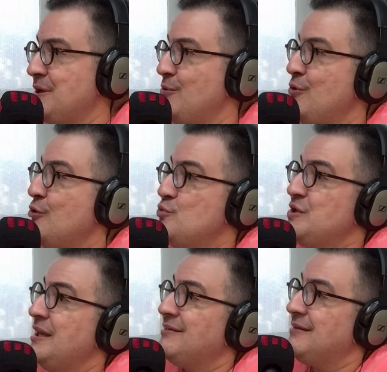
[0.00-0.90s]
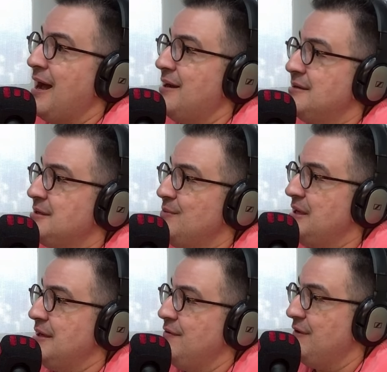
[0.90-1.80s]
porque os detalhes são
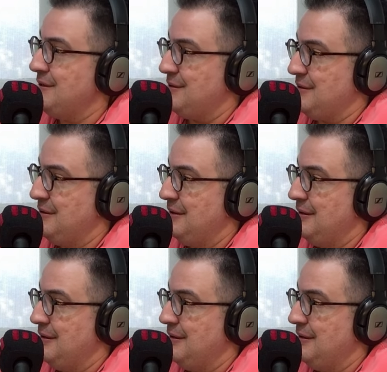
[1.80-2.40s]
incríveis.